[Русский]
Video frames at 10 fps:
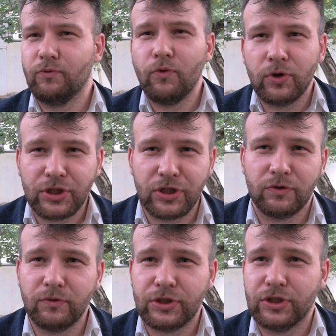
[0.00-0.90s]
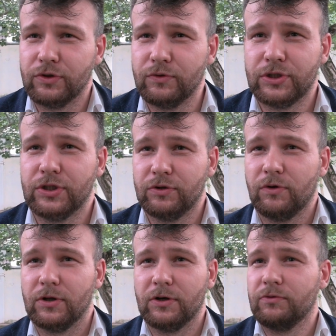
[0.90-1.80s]
очень-очень-очень
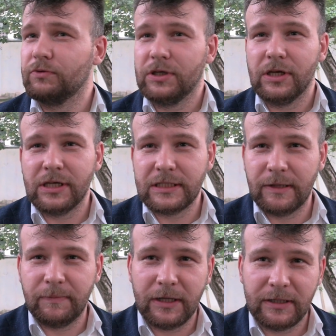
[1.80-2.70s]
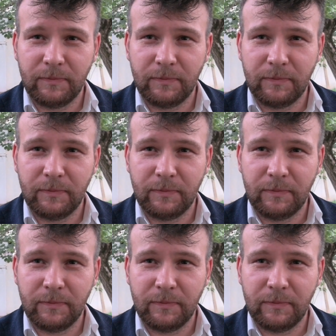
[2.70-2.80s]
долго. Но если брать,